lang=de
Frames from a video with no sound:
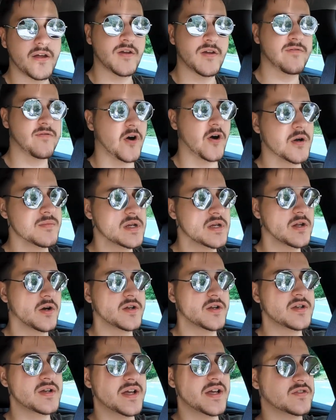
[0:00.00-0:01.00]
ich freue mich,
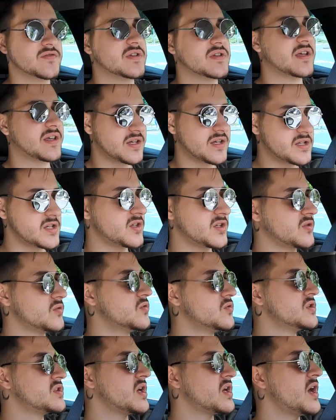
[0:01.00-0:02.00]
Leute. Es wird richtig
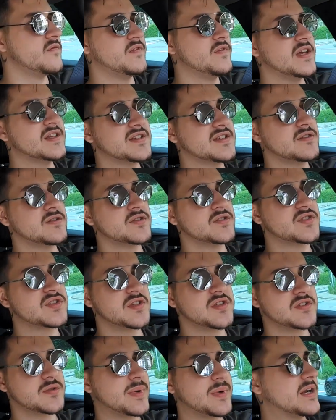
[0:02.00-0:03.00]
gut. Und wir sehen
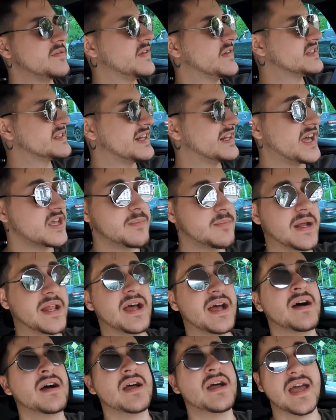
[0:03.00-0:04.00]
uns, sobald wir jetzt gleich bei
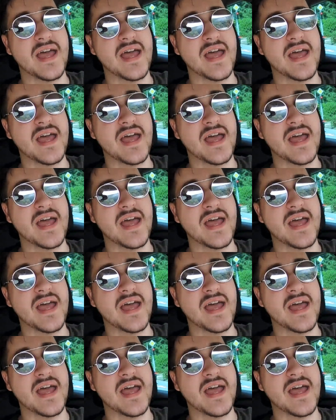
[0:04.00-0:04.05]
der